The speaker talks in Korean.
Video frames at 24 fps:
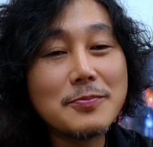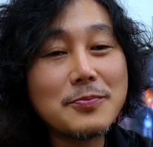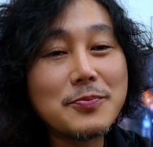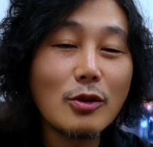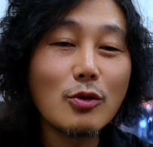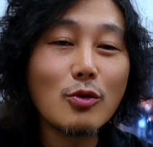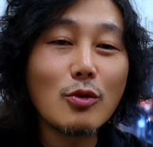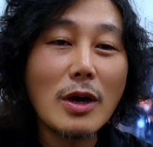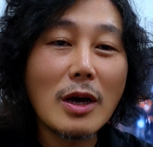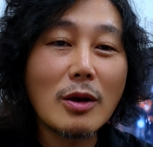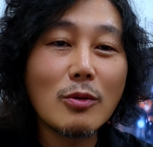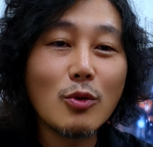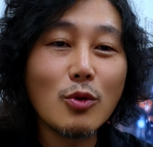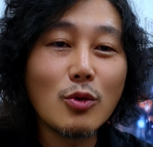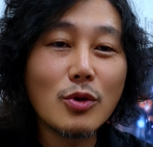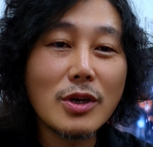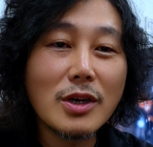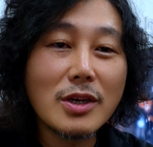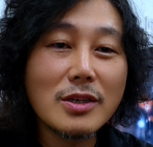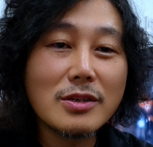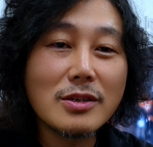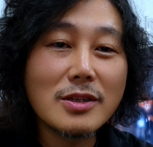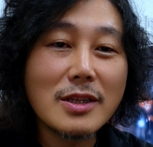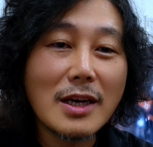그래도
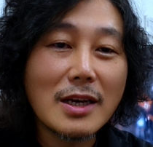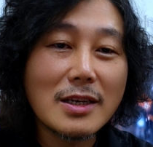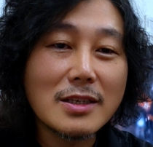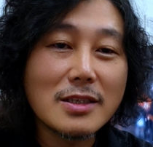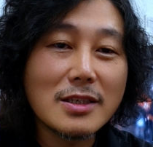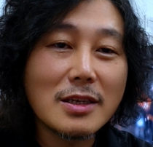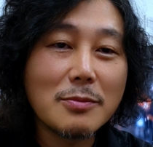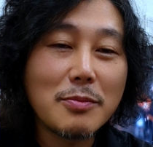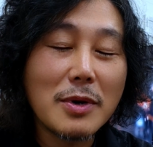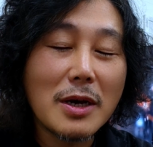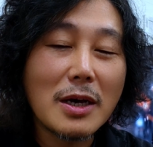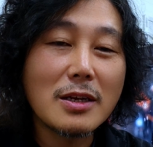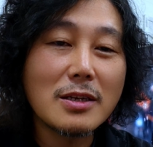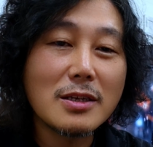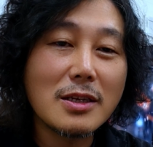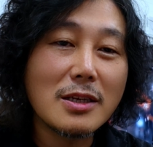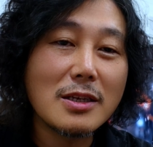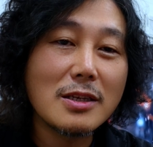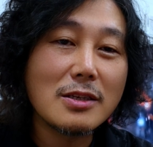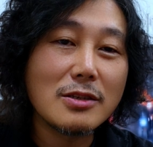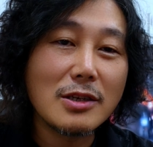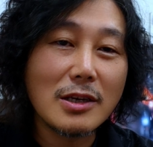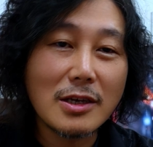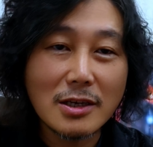광고계에서 당시에
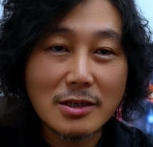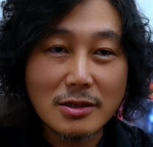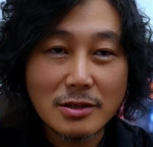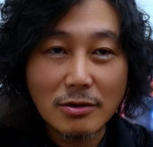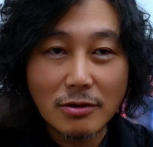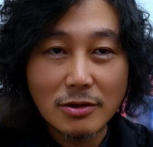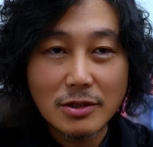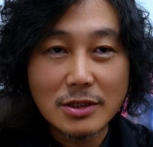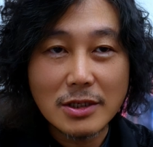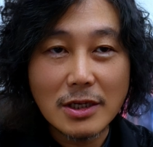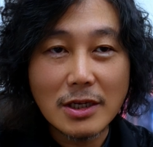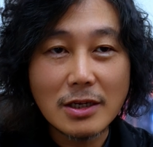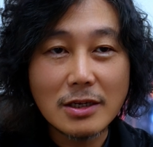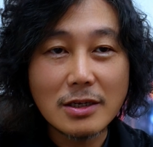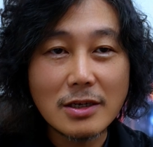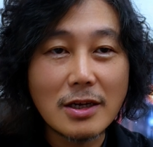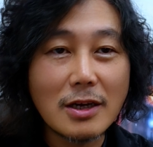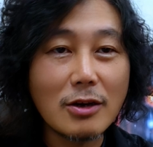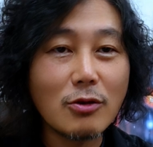빠르게 제가 성장을